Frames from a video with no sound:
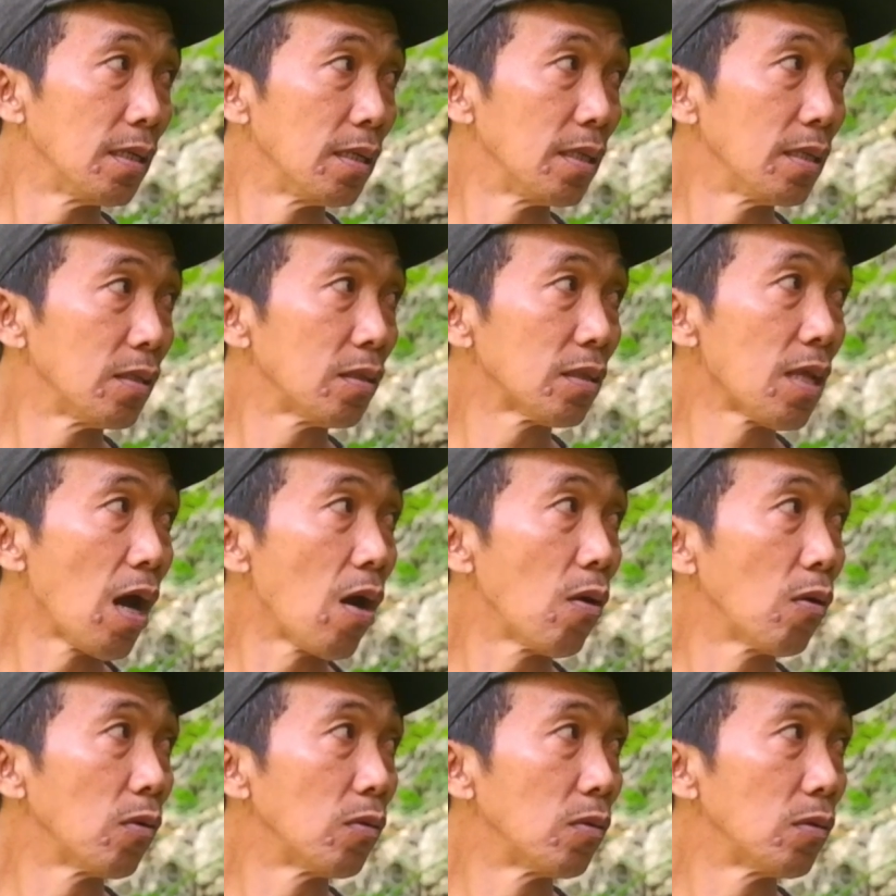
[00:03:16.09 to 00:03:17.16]
ini
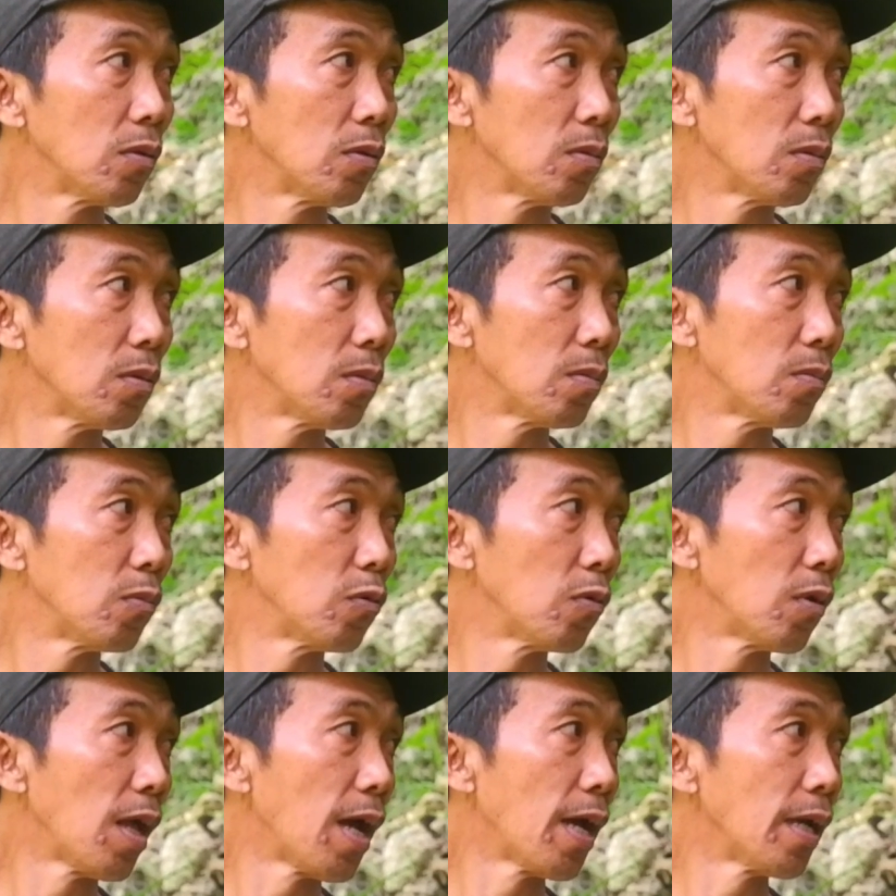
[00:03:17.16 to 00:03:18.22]
tahun
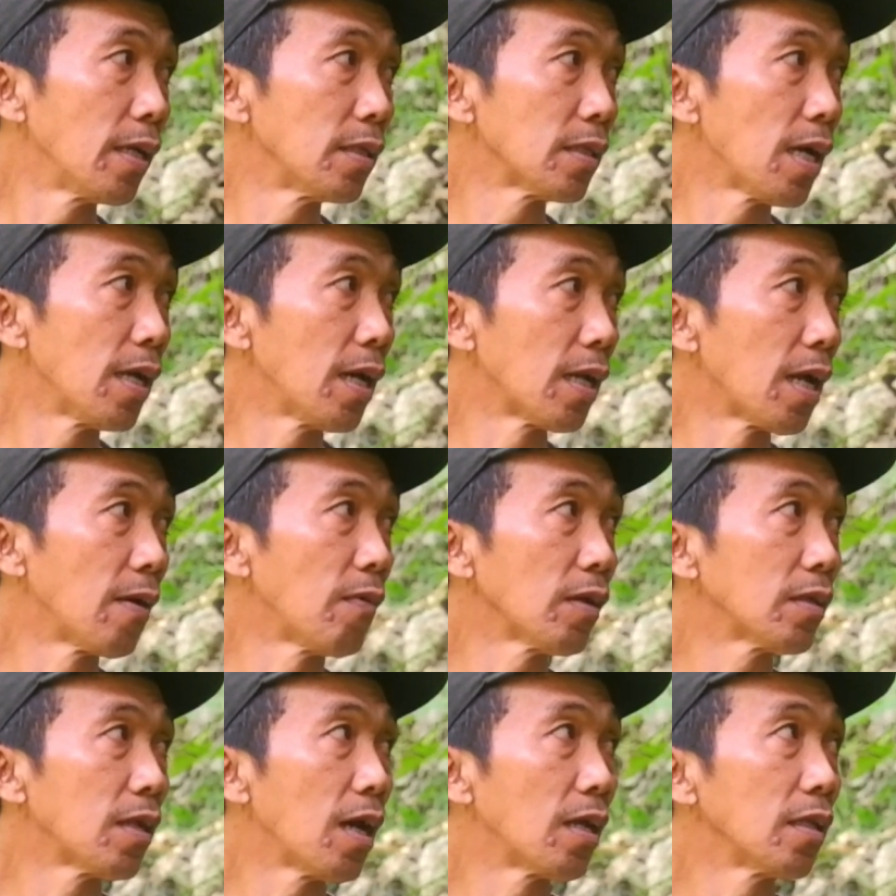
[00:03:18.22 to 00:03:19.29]
mulai saya
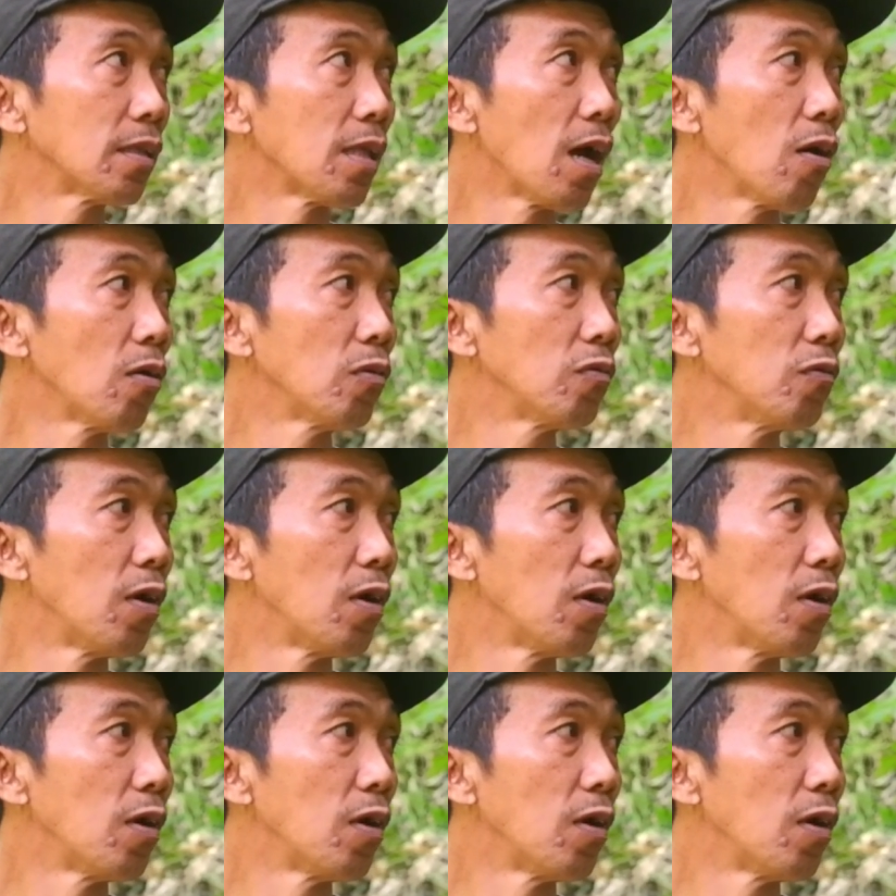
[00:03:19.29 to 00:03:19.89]
rawat dari tahun